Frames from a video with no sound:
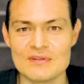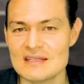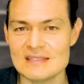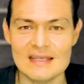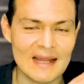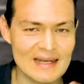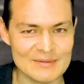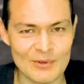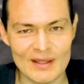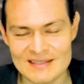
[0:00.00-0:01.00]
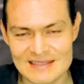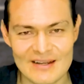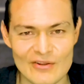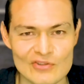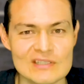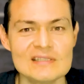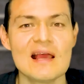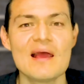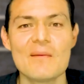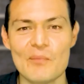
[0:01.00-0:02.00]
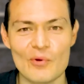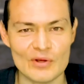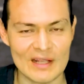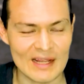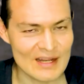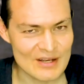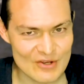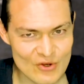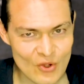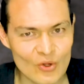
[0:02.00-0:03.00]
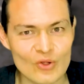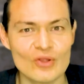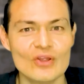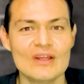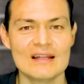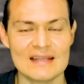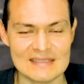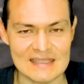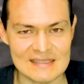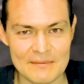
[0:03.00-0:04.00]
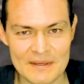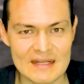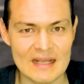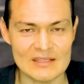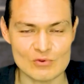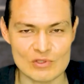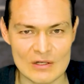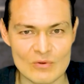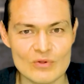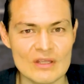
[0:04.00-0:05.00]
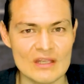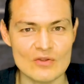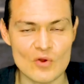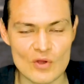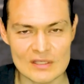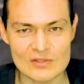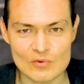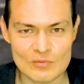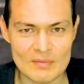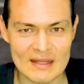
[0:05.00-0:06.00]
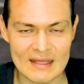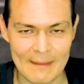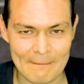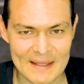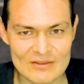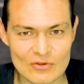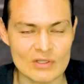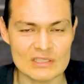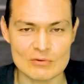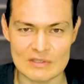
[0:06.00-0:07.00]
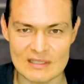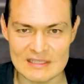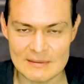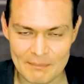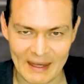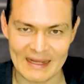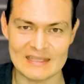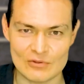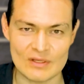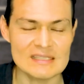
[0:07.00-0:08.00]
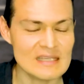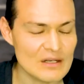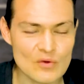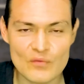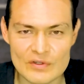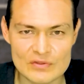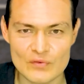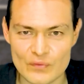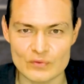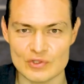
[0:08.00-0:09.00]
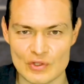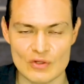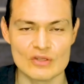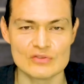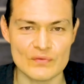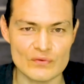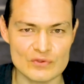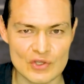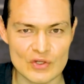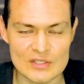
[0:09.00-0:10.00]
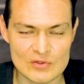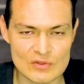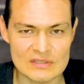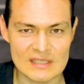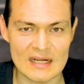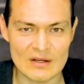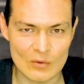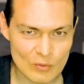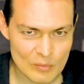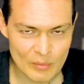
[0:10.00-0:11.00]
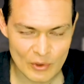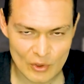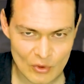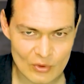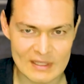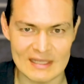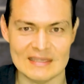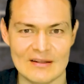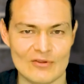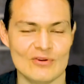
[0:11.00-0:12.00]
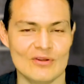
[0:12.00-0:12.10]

Ni siquiera les voy a decir dosis porque no les hace bien a su salud y no es un medicamento que se utilice para eso. Esa no fue su función. Su función es ser un broncodilatador.